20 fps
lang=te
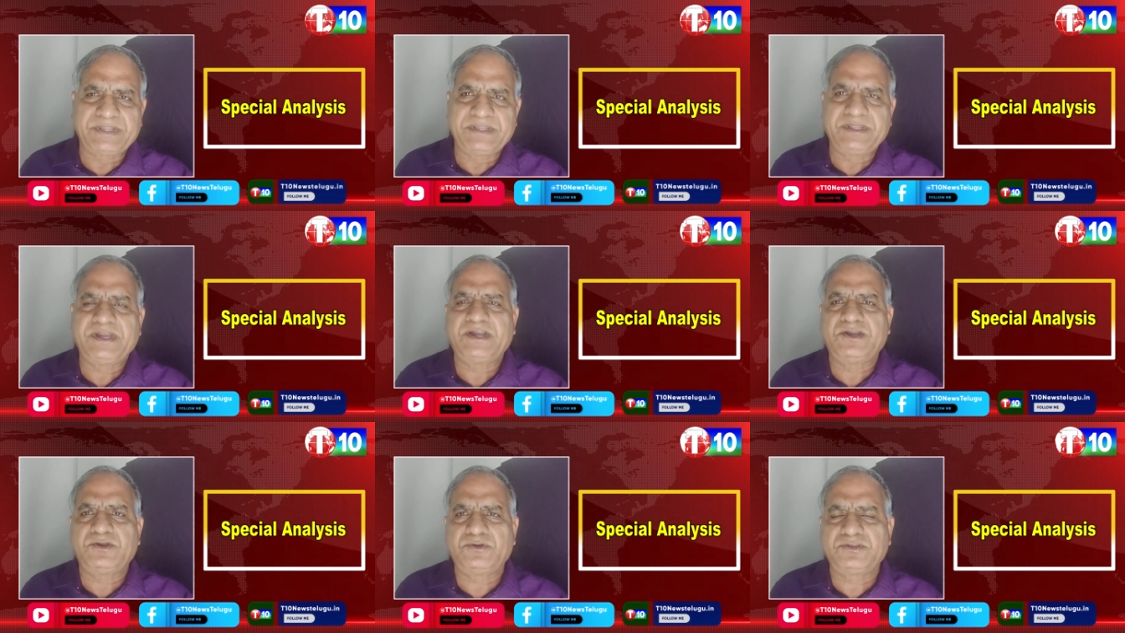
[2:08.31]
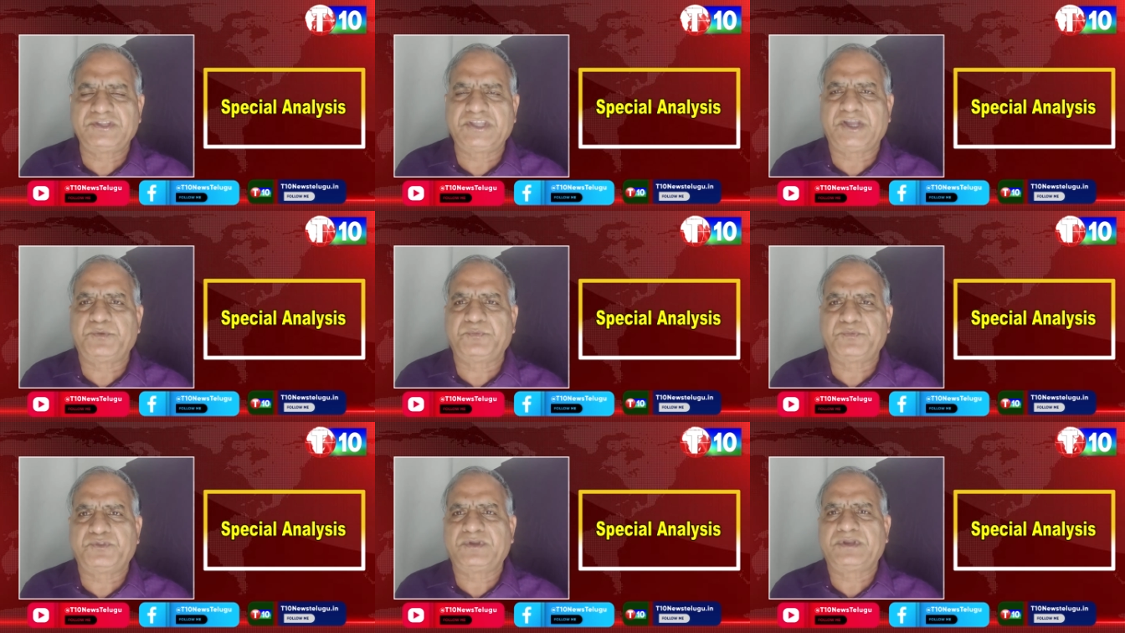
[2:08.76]
పదిహేడును
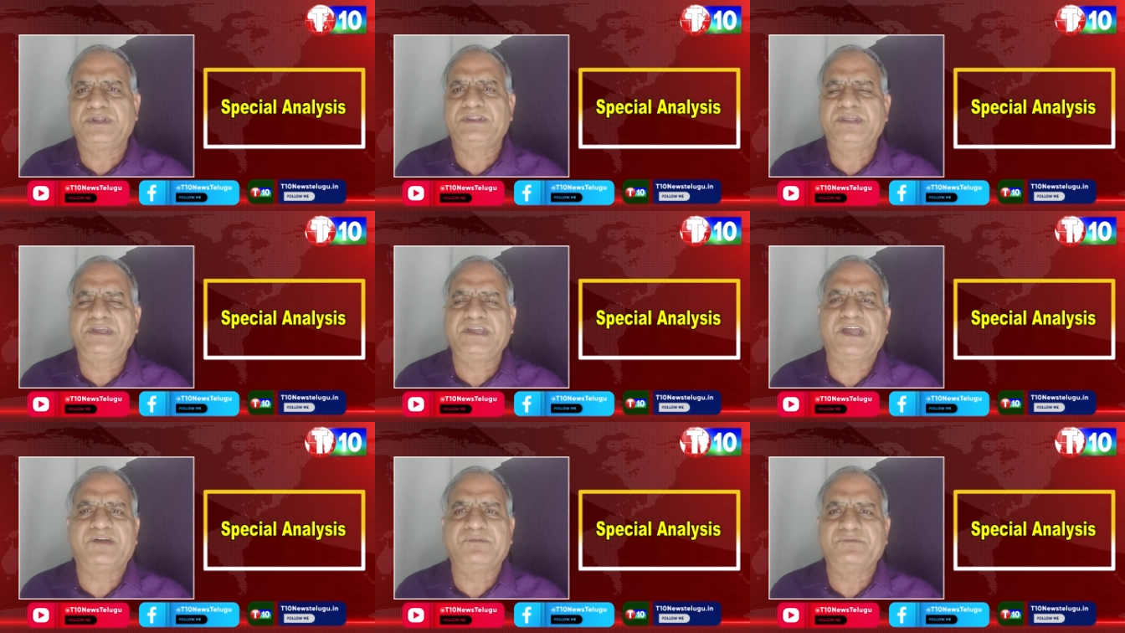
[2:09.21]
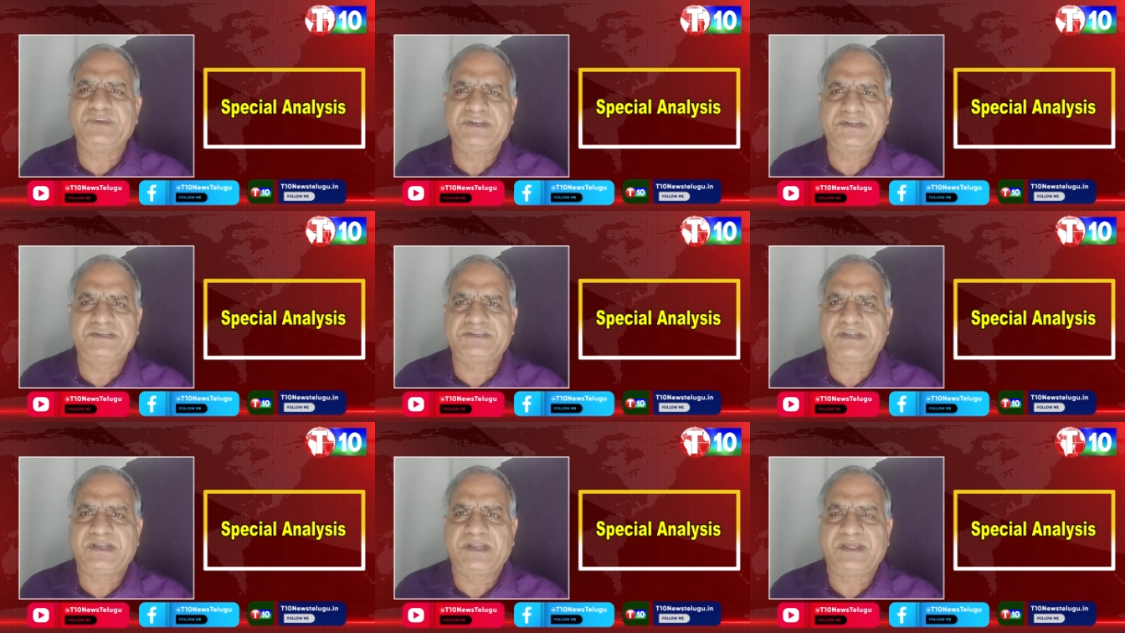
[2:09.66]
జరుపుతున్నది
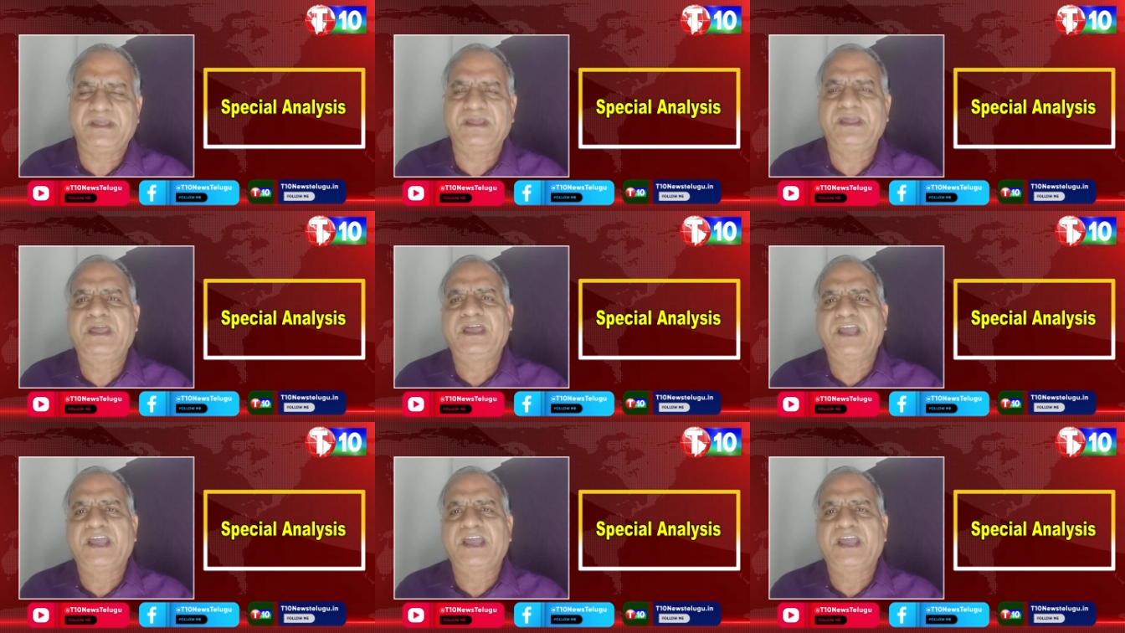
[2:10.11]
కమ్యూనిస్టులే